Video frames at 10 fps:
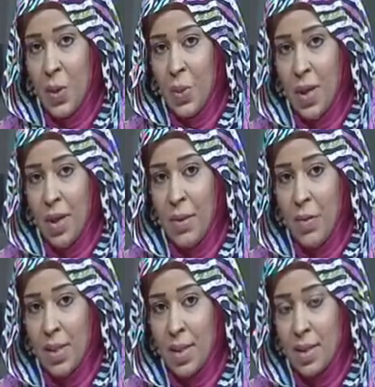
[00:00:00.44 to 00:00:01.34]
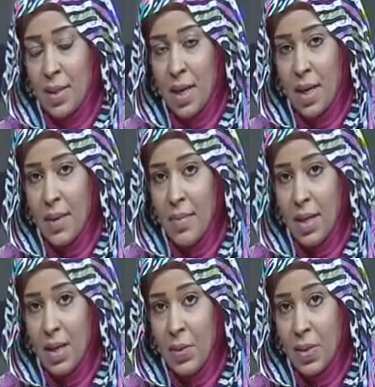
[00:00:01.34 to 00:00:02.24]
ومن وزارة الصحة
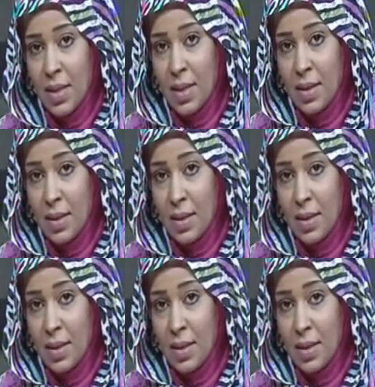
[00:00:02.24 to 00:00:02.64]
العامة إلى وزارة